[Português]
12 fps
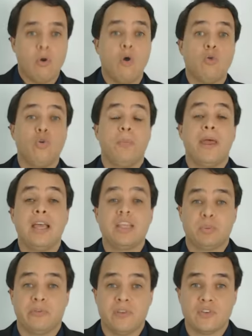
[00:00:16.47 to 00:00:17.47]
Qual grupo é
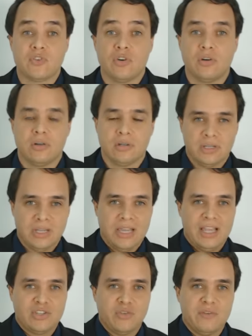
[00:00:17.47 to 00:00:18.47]
esse, professor?
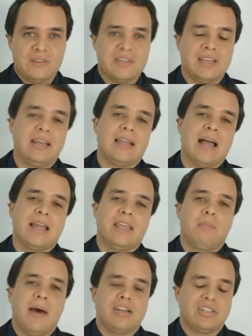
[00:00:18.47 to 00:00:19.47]
É só você clicar
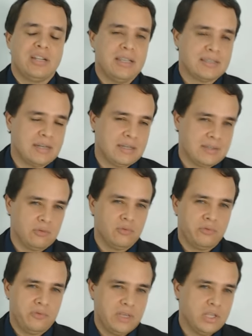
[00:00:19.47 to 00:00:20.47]
aqui embaixo na descrição
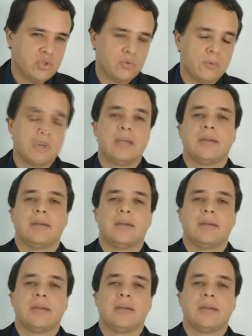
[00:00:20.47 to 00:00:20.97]
do vídeo